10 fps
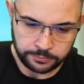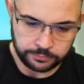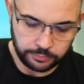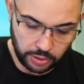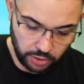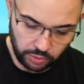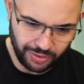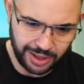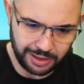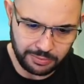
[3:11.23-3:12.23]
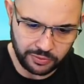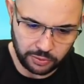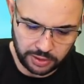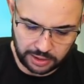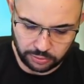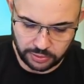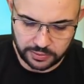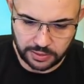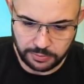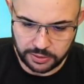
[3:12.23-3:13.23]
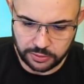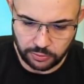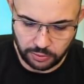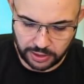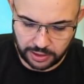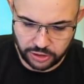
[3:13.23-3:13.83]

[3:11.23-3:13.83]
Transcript: però io non è che mi fido tanto di queste persone, eh.